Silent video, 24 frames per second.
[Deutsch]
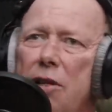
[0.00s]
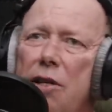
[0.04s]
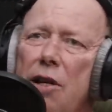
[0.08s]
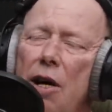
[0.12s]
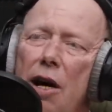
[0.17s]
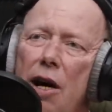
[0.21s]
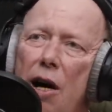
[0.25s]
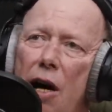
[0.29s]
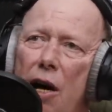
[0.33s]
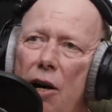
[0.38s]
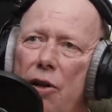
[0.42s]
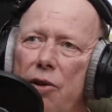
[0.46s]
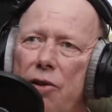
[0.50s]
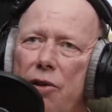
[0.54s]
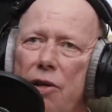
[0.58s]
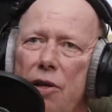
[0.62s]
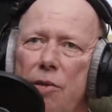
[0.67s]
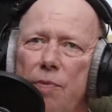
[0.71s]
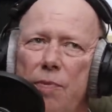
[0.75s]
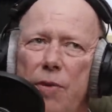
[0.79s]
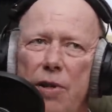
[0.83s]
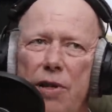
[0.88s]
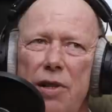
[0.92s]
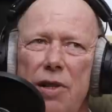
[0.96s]
Okay. Also
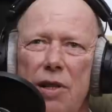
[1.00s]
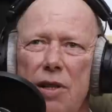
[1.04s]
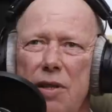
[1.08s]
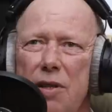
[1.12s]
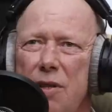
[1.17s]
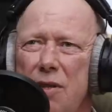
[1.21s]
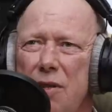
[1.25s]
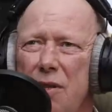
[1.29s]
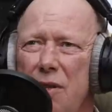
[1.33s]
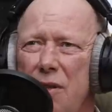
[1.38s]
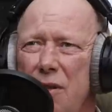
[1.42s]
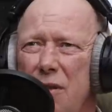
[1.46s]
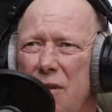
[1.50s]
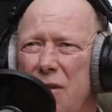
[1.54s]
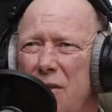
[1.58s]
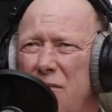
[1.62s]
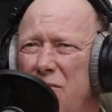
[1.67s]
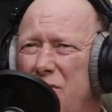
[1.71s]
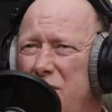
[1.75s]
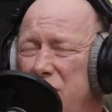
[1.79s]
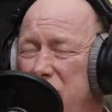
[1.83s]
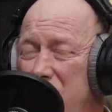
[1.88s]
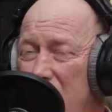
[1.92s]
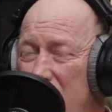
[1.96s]
ich bin jetzt, äh,
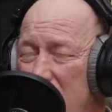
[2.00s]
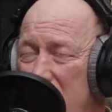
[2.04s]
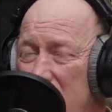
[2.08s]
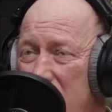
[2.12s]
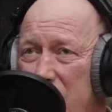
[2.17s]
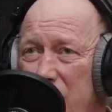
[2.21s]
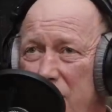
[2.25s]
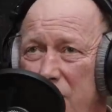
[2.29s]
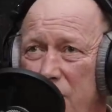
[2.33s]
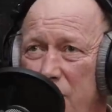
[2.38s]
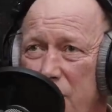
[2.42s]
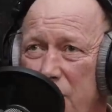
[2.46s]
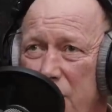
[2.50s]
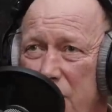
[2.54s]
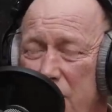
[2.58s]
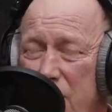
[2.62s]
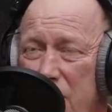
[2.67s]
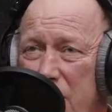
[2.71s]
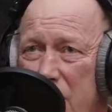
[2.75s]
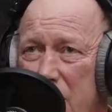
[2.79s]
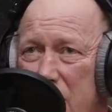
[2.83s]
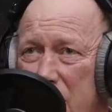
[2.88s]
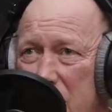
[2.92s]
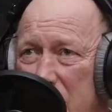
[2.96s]
oh, ich muss
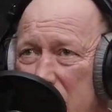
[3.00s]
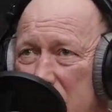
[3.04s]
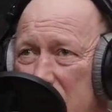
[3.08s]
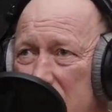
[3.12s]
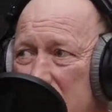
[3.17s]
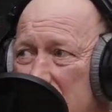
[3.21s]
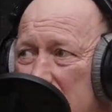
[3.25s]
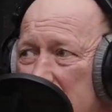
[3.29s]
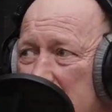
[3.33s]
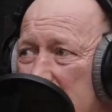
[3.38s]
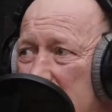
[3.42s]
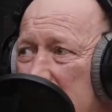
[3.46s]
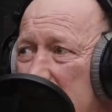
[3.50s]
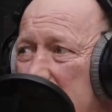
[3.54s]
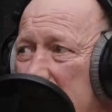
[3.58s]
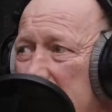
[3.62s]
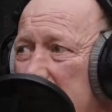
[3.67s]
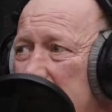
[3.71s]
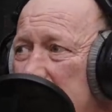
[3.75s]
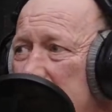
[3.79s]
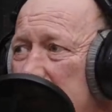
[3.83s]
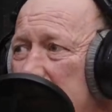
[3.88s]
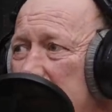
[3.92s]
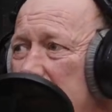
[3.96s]
immer rechnen, ich
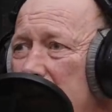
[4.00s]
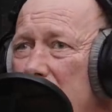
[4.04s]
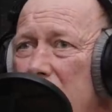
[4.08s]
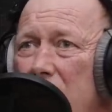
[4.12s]
glaube,